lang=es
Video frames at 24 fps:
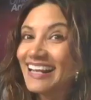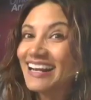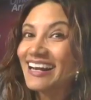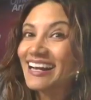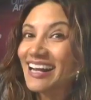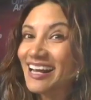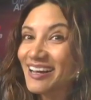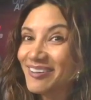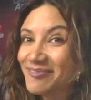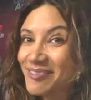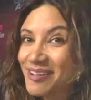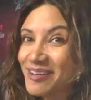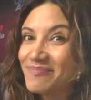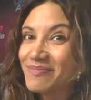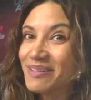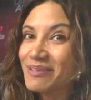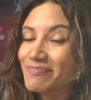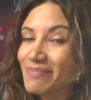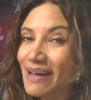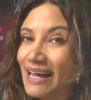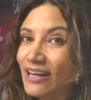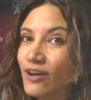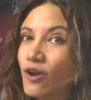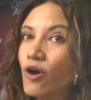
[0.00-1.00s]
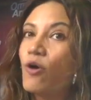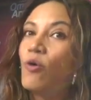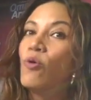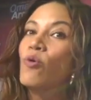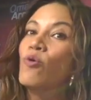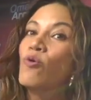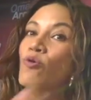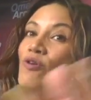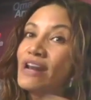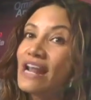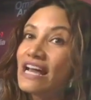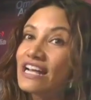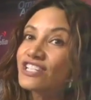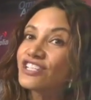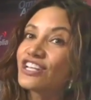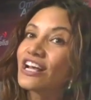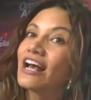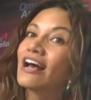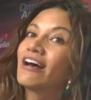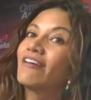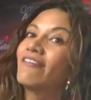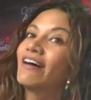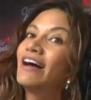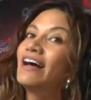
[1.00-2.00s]
el ramo en mi mano, una
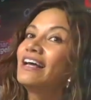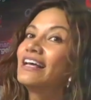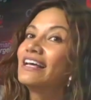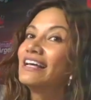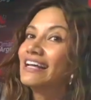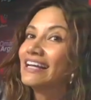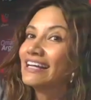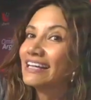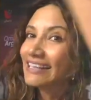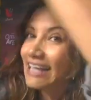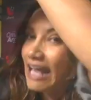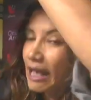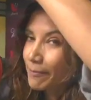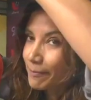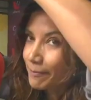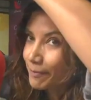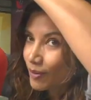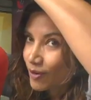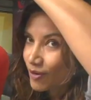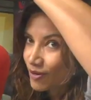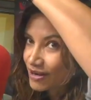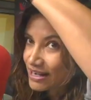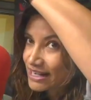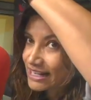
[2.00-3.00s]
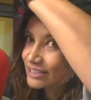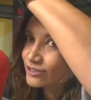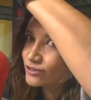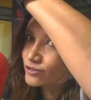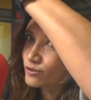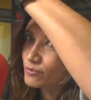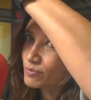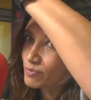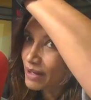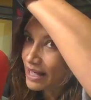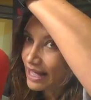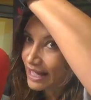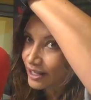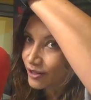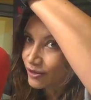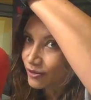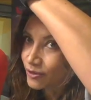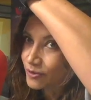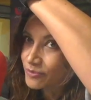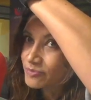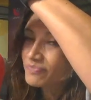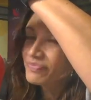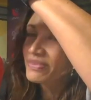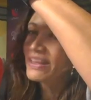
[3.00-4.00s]
chava ya pone su
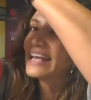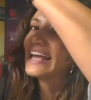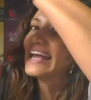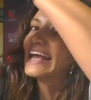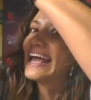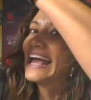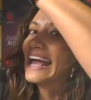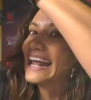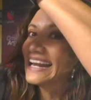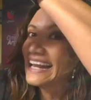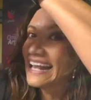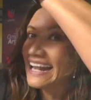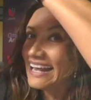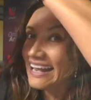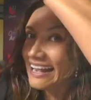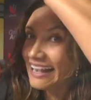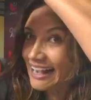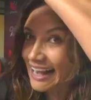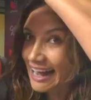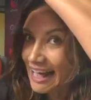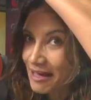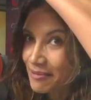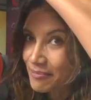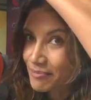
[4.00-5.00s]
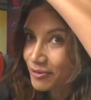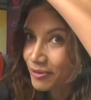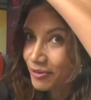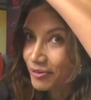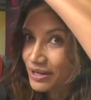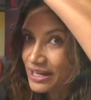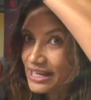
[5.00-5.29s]
mano. Ah en el ramo.